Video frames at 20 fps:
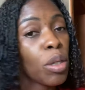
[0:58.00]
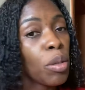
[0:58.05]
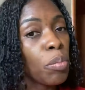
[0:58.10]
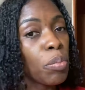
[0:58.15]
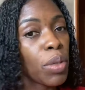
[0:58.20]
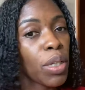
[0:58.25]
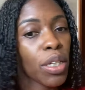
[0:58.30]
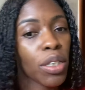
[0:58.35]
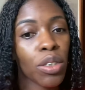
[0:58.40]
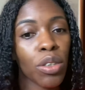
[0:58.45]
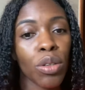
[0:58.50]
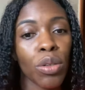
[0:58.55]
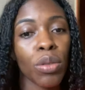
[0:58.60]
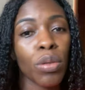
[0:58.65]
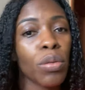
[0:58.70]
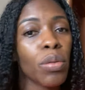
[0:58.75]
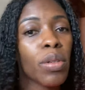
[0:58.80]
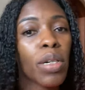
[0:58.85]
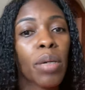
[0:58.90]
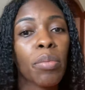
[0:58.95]

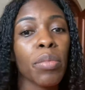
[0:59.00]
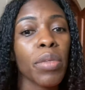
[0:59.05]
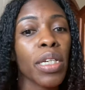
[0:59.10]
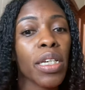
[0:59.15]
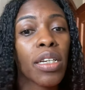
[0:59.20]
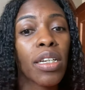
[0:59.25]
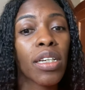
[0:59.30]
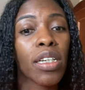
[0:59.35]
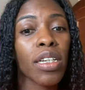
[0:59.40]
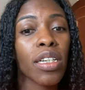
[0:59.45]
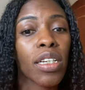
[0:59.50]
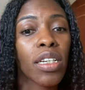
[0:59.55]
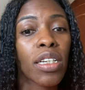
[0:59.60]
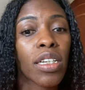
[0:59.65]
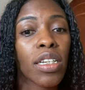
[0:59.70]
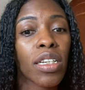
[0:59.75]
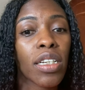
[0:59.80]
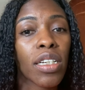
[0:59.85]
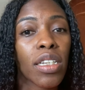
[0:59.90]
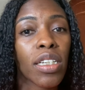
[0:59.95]

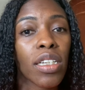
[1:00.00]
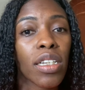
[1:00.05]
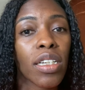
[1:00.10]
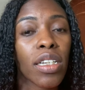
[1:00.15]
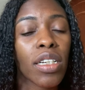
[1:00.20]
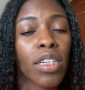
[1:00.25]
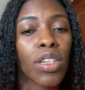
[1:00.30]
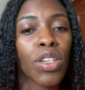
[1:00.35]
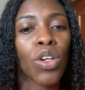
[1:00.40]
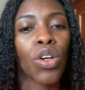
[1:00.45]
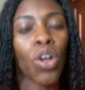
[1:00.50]
Perdoa-me.